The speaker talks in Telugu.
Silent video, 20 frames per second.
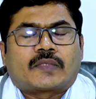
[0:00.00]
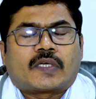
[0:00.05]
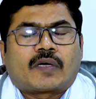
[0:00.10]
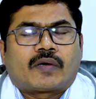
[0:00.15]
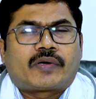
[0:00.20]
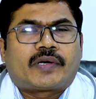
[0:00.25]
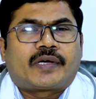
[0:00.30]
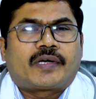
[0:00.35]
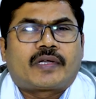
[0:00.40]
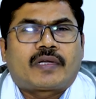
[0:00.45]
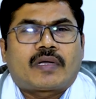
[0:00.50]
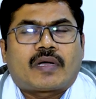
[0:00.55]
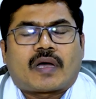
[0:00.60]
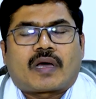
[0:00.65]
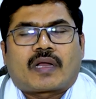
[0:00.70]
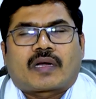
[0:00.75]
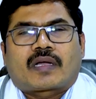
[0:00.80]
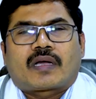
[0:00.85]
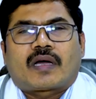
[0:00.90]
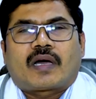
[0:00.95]
అవునండి
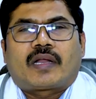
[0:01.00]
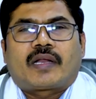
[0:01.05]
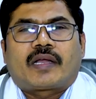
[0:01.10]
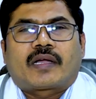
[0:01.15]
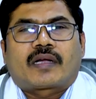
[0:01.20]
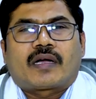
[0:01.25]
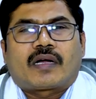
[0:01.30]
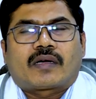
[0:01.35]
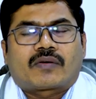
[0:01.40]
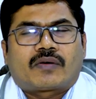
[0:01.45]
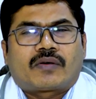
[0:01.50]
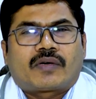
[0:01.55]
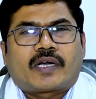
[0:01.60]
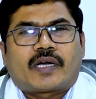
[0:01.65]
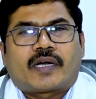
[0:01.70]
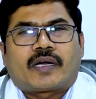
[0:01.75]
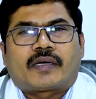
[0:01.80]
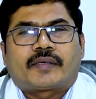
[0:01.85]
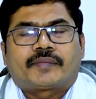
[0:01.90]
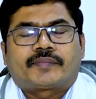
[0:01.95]
ఆల్కహాలే
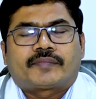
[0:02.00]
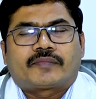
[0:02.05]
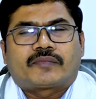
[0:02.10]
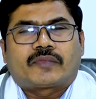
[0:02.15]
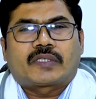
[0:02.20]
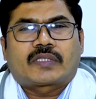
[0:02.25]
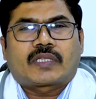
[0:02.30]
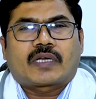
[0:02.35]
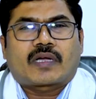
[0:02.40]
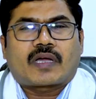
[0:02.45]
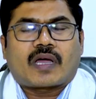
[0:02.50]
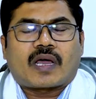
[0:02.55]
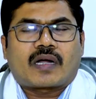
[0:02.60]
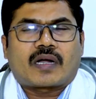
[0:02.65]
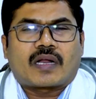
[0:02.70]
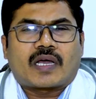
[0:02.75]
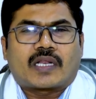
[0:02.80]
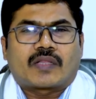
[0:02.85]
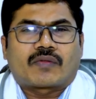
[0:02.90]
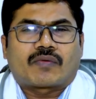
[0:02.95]
కాకుండా ఇతర
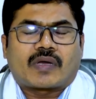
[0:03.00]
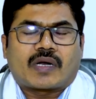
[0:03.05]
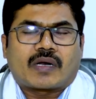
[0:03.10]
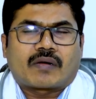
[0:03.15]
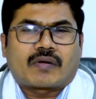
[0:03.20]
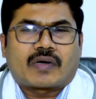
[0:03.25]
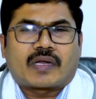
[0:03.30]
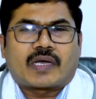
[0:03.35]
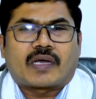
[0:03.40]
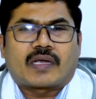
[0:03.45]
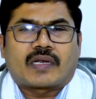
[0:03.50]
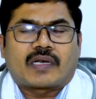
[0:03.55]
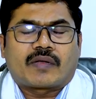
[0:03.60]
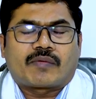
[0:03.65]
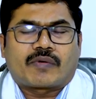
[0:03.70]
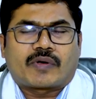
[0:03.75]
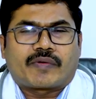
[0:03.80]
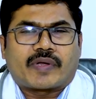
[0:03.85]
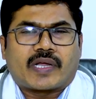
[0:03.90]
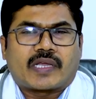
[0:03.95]
కారణాల ద్వారా కూడా
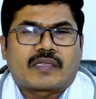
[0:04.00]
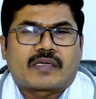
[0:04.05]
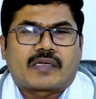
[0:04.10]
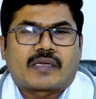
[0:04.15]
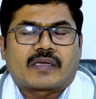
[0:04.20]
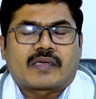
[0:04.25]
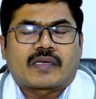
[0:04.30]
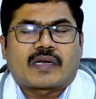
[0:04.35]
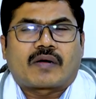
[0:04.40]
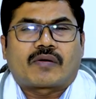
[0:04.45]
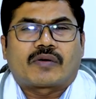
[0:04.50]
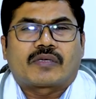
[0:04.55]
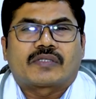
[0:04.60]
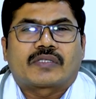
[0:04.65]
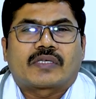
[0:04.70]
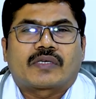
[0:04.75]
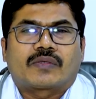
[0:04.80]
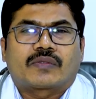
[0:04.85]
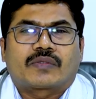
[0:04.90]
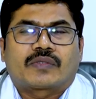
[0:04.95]
లివర్ వ్యాధి రావడం
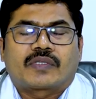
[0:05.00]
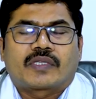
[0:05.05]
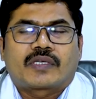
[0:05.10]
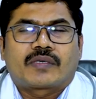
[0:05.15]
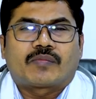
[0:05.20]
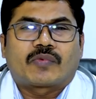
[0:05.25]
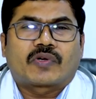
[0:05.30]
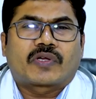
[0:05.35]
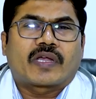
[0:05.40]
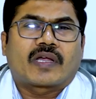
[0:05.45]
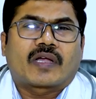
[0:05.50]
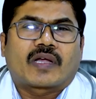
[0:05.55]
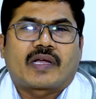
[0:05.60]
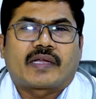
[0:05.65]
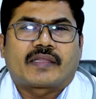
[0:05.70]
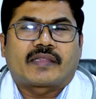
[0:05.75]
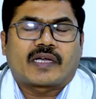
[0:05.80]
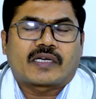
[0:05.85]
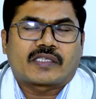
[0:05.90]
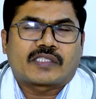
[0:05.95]
జరుగుతుంది ముఖ్యంగా
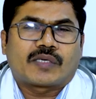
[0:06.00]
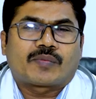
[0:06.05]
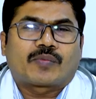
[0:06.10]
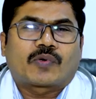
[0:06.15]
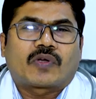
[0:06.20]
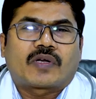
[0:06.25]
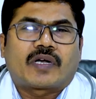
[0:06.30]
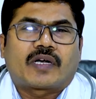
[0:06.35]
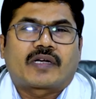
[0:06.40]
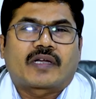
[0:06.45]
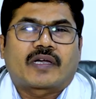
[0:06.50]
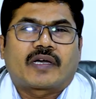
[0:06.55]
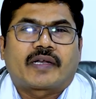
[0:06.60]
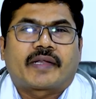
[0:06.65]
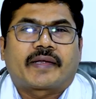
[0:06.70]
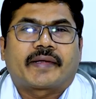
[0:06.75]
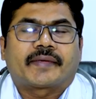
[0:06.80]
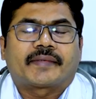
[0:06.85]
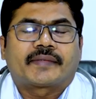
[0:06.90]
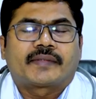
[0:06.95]
ఇందాక
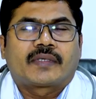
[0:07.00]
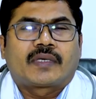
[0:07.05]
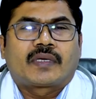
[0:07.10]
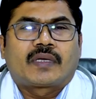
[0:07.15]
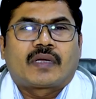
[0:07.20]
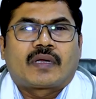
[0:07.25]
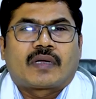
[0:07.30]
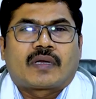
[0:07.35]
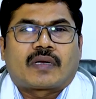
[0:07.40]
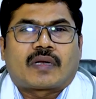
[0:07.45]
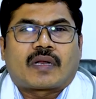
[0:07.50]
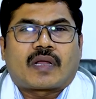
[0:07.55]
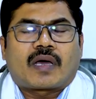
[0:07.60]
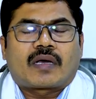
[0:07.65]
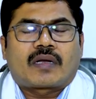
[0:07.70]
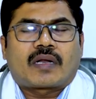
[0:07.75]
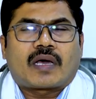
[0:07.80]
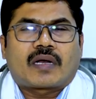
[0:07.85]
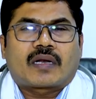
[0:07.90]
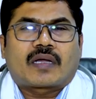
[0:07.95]
చెప్పుకున్నట్టుగానే
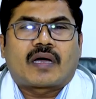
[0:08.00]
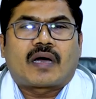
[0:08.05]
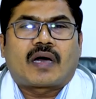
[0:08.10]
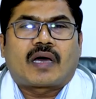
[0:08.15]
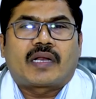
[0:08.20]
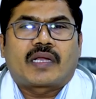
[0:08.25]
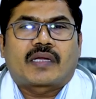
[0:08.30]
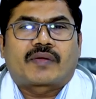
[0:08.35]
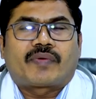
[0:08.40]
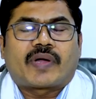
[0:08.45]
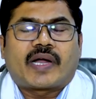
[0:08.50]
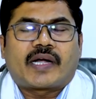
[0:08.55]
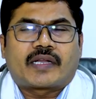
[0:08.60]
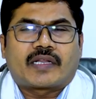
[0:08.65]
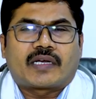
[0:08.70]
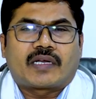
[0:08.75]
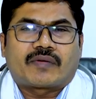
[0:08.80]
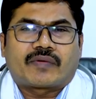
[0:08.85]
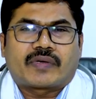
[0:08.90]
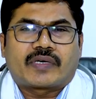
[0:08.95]
నాన్ ఆల్కహాలిక్ ఫ్యాటీ
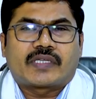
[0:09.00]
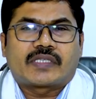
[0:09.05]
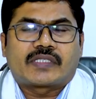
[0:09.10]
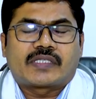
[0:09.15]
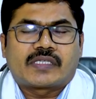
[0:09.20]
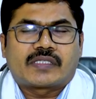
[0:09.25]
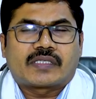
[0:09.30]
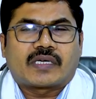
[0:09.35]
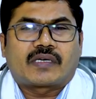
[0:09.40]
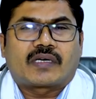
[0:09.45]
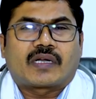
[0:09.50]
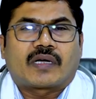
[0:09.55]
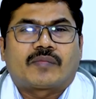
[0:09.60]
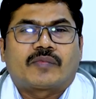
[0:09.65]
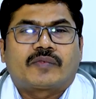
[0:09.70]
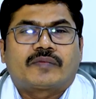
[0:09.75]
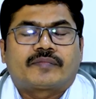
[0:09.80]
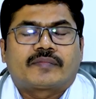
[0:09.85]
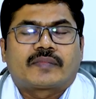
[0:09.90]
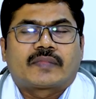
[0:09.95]
లివర్ డిసీజ్
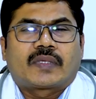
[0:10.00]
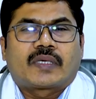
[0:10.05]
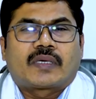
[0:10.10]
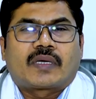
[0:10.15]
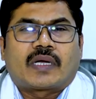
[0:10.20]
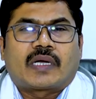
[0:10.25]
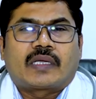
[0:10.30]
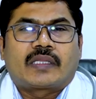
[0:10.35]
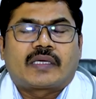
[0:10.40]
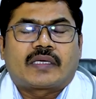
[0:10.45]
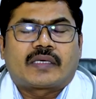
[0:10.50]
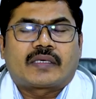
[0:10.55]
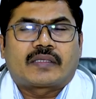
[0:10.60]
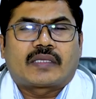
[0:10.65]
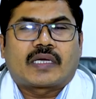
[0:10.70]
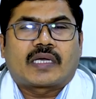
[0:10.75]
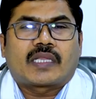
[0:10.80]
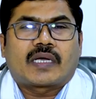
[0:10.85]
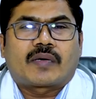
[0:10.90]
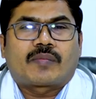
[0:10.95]
అంటాము అది
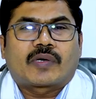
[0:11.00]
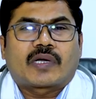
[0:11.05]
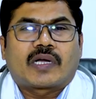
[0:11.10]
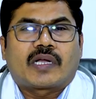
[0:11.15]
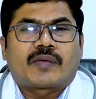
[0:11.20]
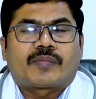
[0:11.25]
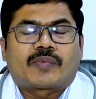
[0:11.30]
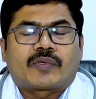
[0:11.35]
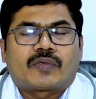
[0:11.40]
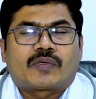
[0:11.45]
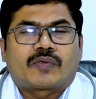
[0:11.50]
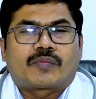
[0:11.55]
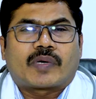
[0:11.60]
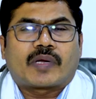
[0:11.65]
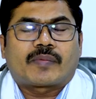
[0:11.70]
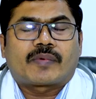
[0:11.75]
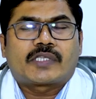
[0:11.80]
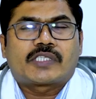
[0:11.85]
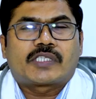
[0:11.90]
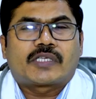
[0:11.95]
దాదాపుగా ఇప్పుడు
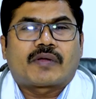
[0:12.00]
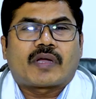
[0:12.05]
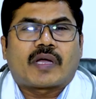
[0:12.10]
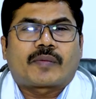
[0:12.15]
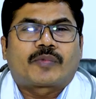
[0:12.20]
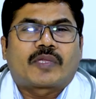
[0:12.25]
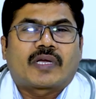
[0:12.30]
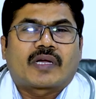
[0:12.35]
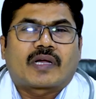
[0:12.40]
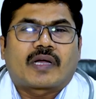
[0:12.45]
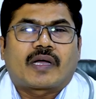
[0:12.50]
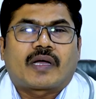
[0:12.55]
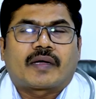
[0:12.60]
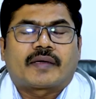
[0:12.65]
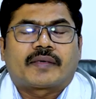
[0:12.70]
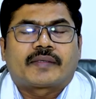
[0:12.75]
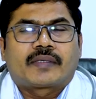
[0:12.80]
ప్రపంచవ్యాప్తంగా